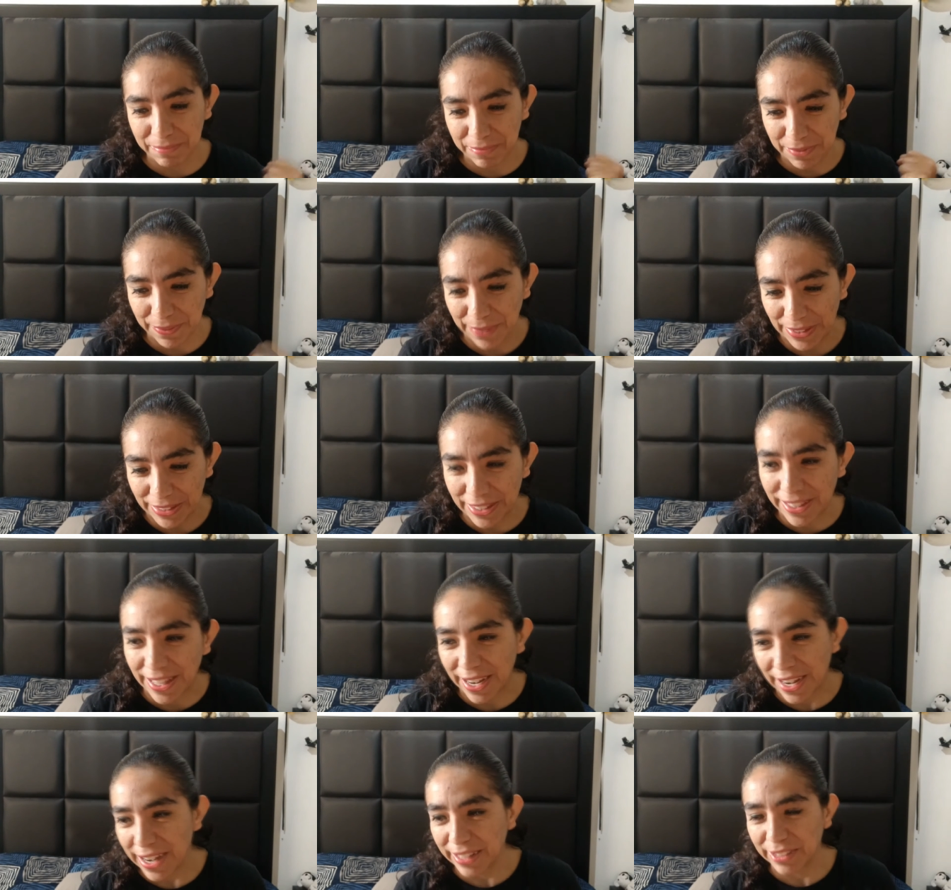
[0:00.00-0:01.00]
en vez de
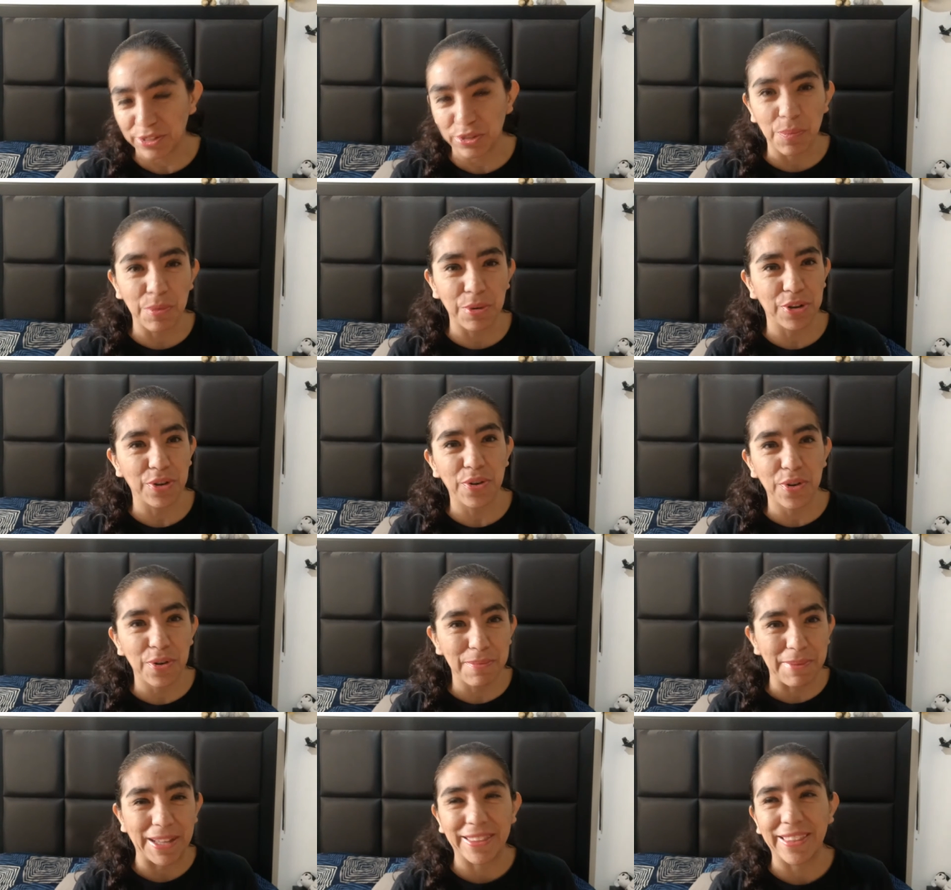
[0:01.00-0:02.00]
darle la excomunión lo
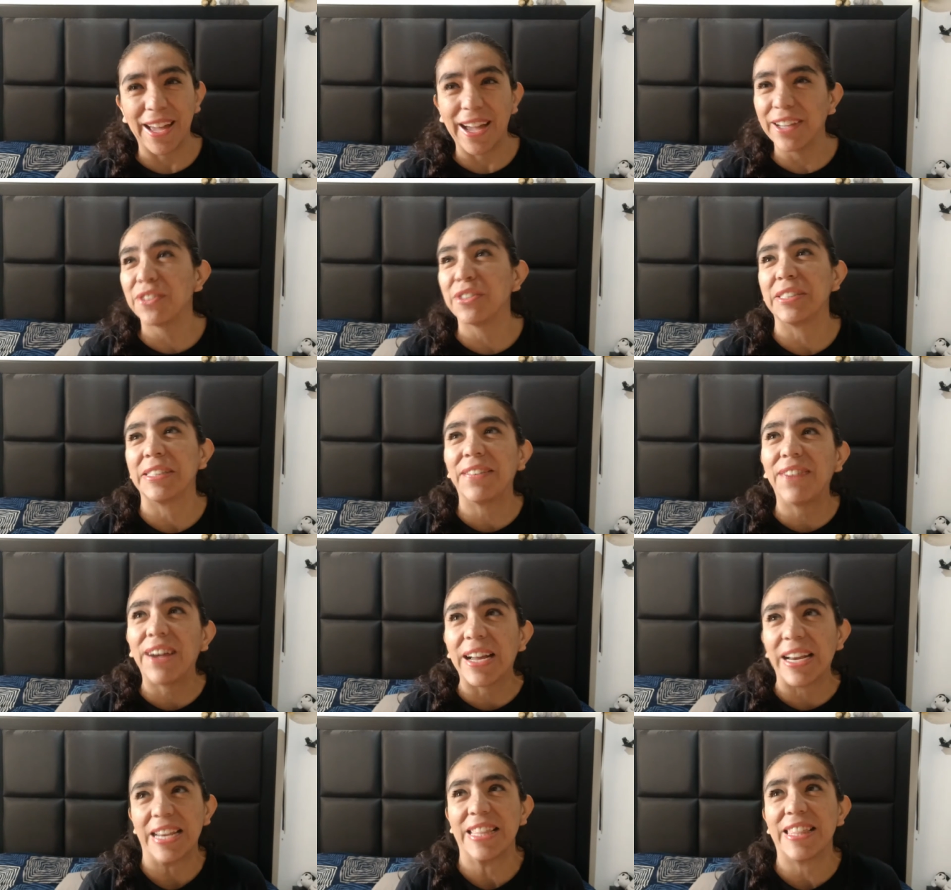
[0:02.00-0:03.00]
mata, yo estaba
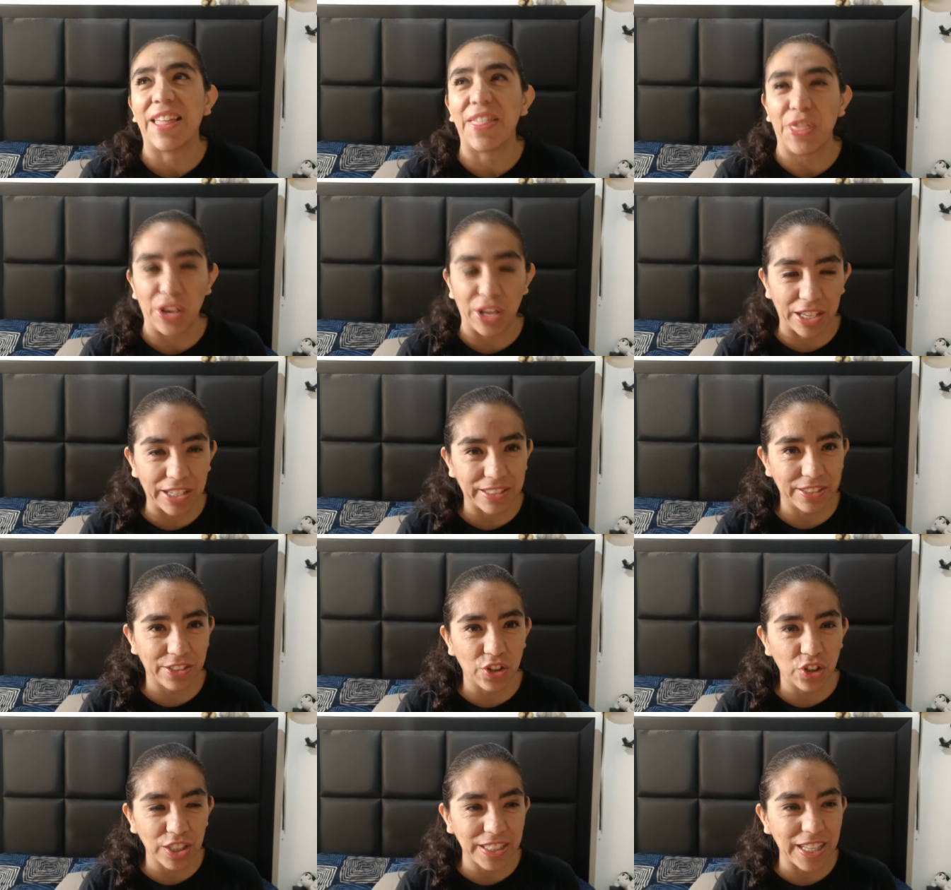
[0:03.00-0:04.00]
gritando, que
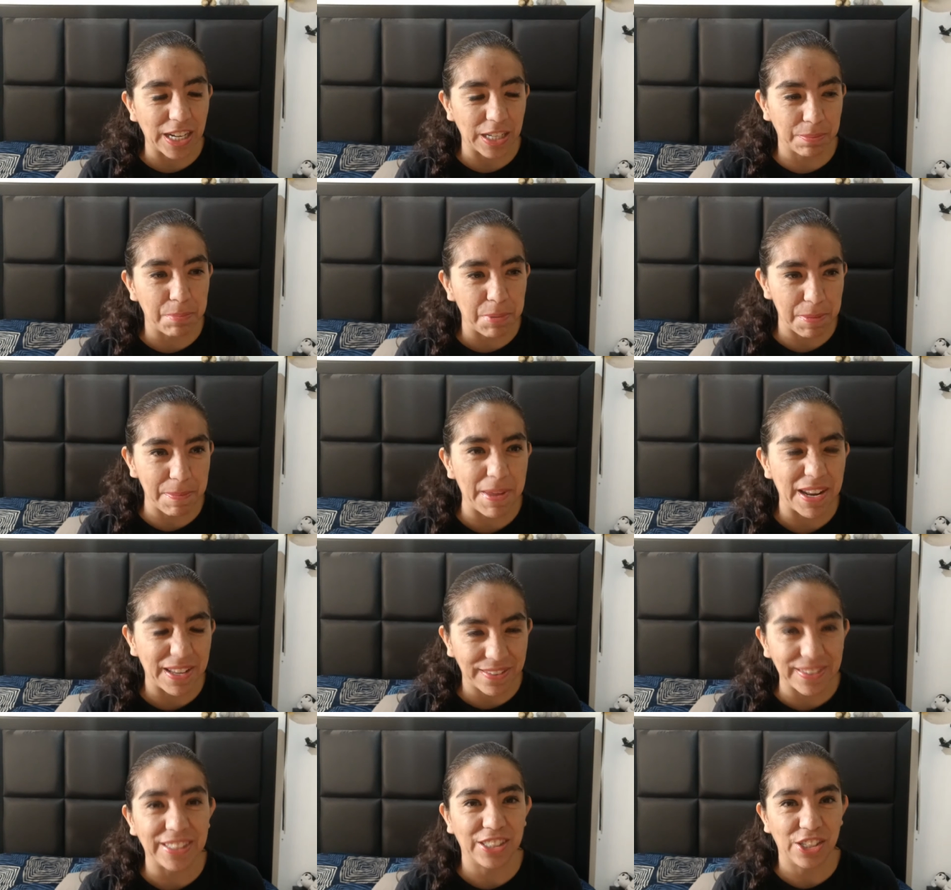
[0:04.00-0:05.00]
creo que es de las primeras
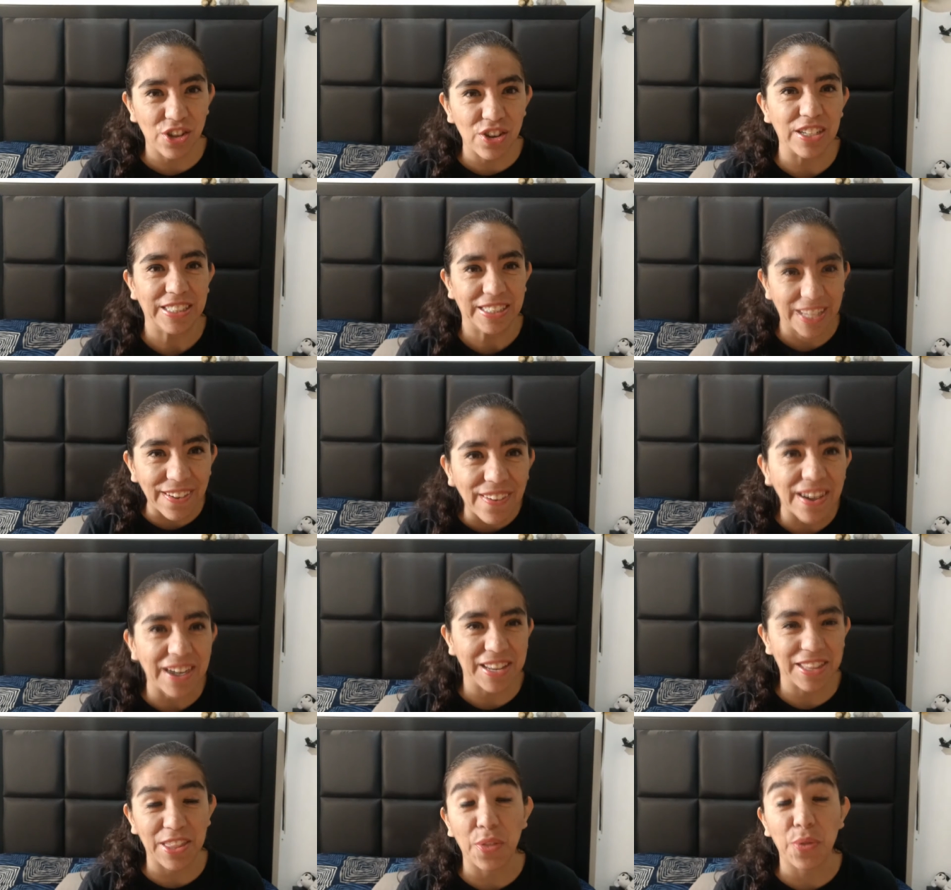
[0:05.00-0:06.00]
veces que yo le estaba
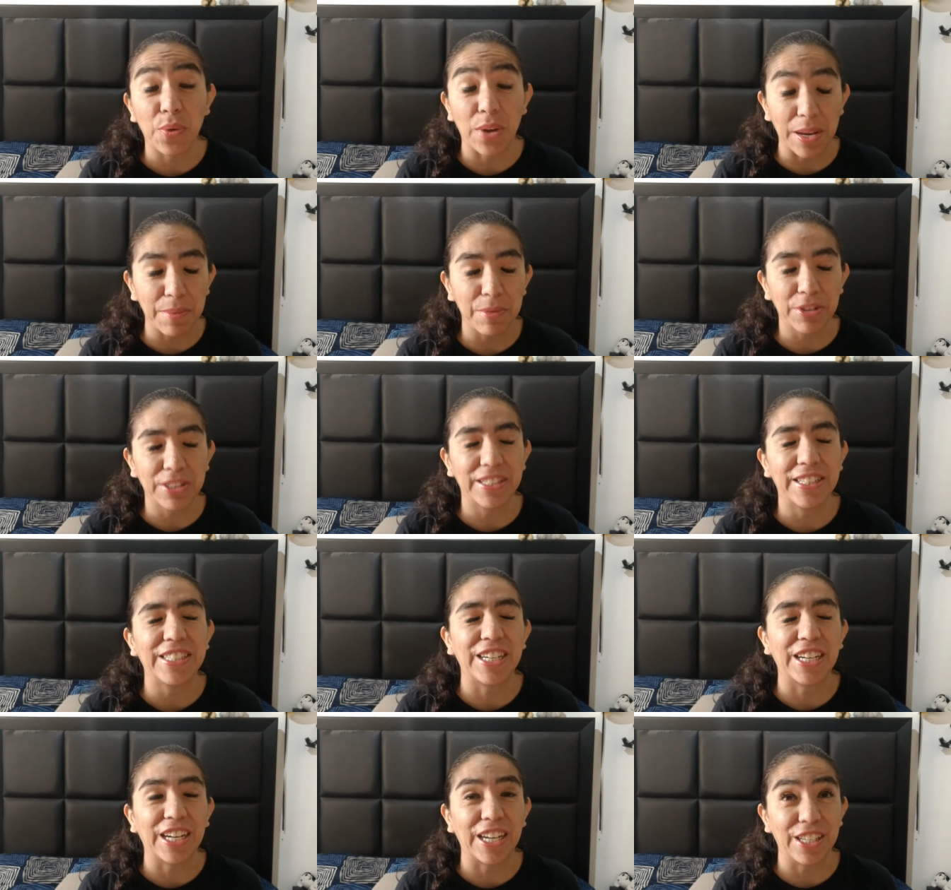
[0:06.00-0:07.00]
gritando al libro, así de
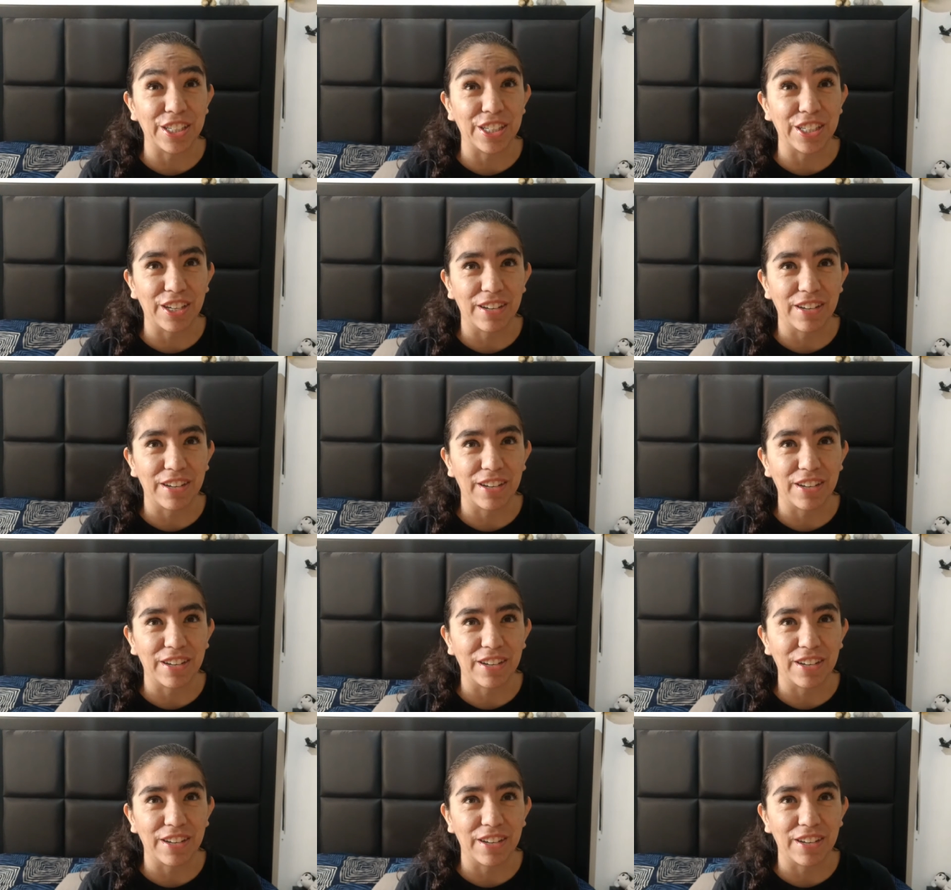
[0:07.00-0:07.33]
ya cállate,